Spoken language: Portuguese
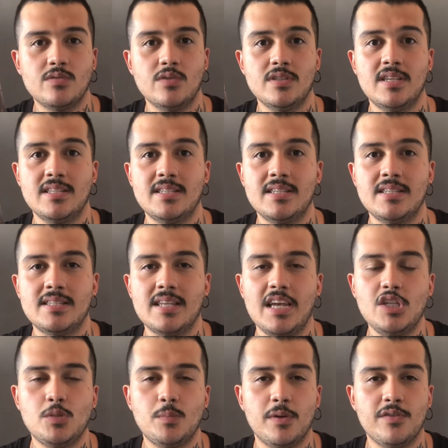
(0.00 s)
Você se
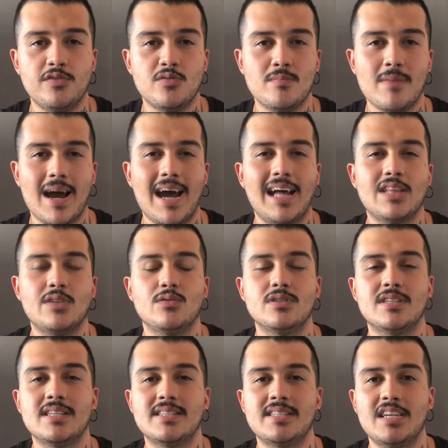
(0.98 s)
sente perfumado,
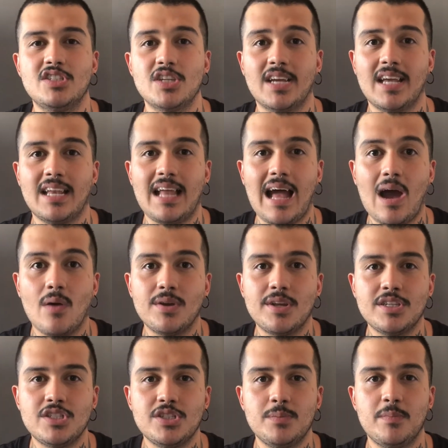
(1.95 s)
você sente aquela aura
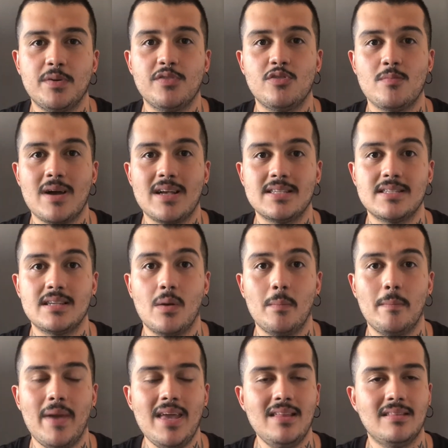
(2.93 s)
de perfumação
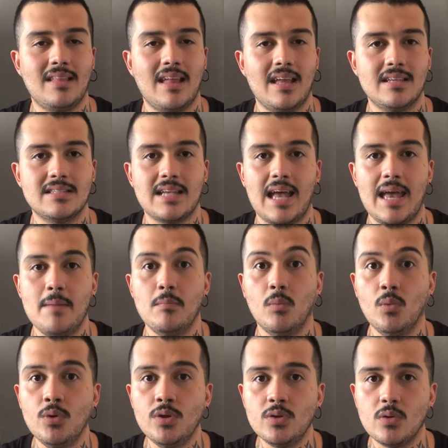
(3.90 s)
bem intensa. É
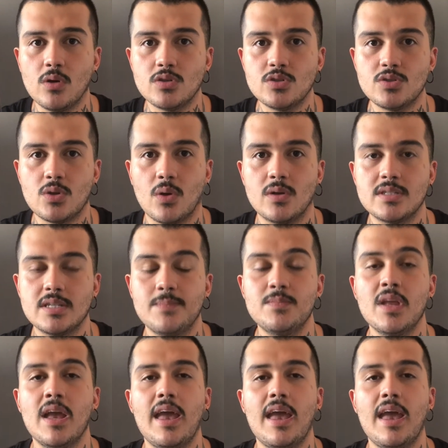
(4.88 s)
muito gostosa.